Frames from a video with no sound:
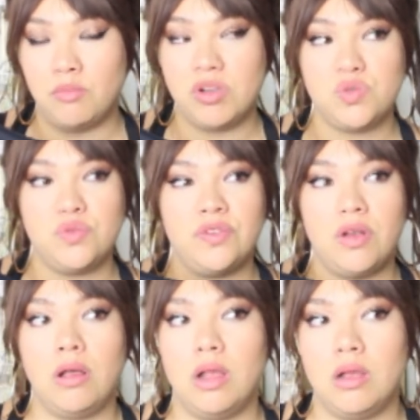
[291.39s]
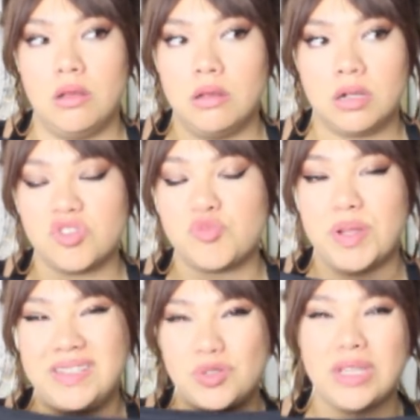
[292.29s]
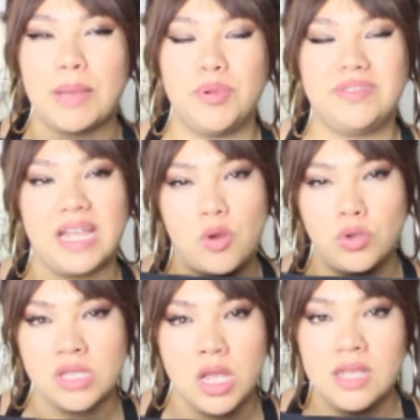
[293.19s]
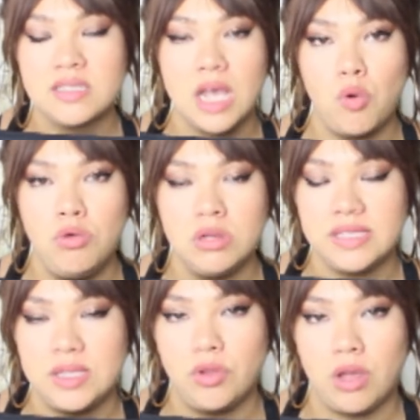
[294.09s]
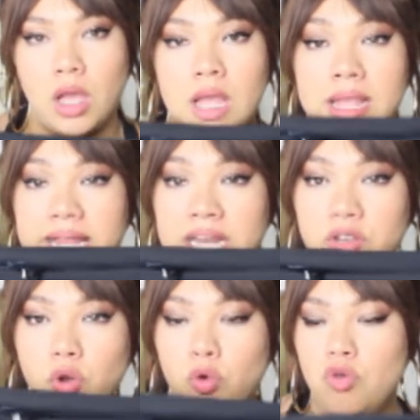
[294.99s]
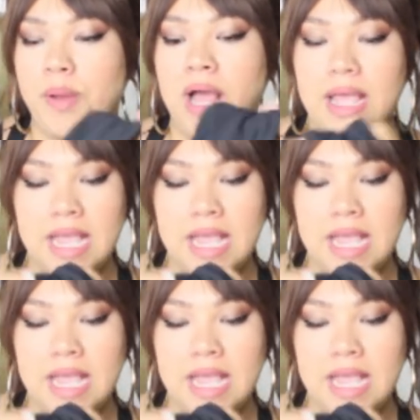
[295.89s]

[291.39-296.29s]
Moi souvent, euh, quand je porte des trucs un peu taille haute, ça roule, c'est une horreur il ne roule pas.